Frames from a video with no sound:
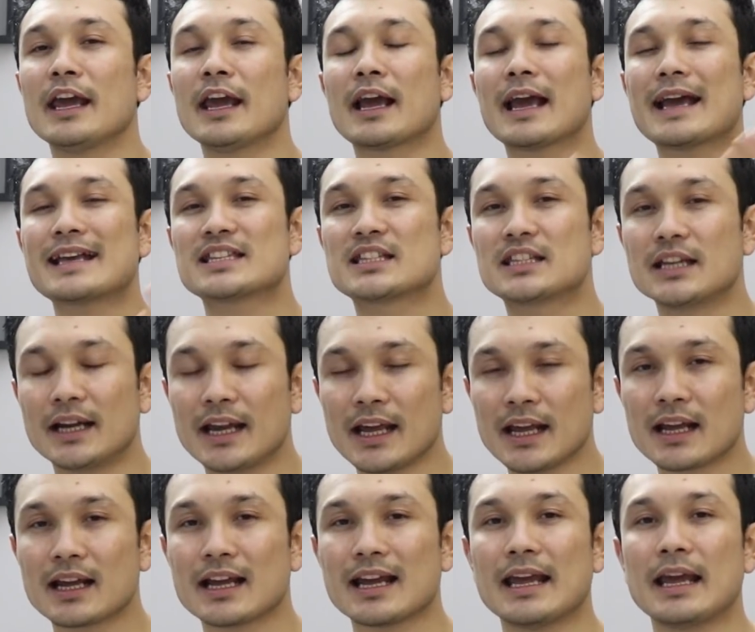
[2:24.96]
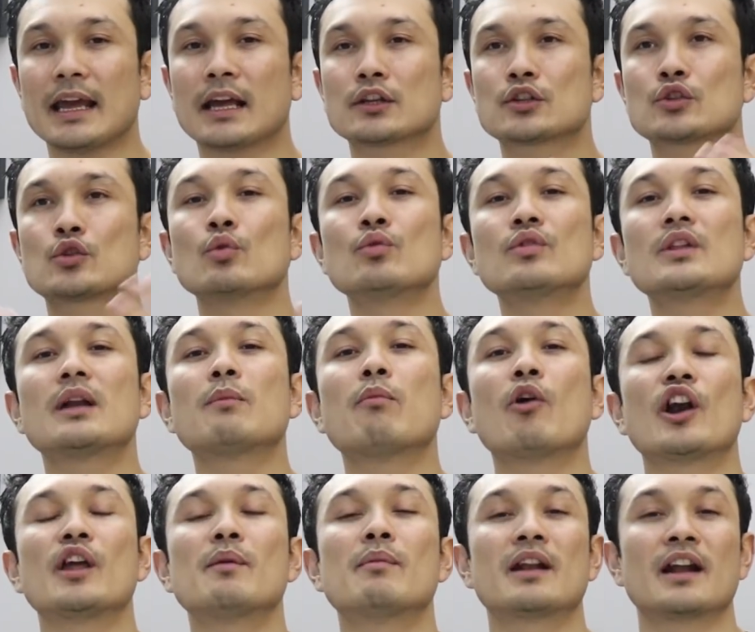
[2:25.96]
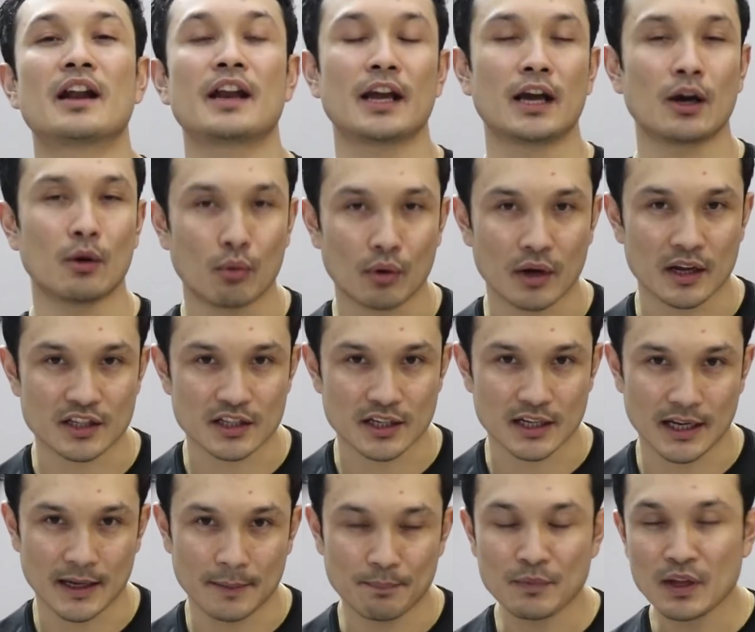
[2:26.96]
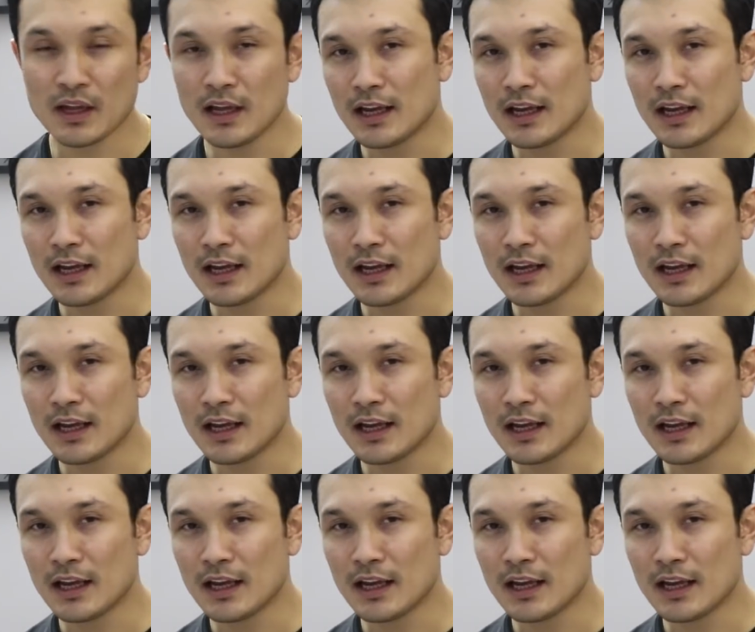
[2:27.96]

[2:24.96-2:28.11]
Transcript: एक एस्थेटिक एक सुंदर बॉडी बनाने का होना चाहिए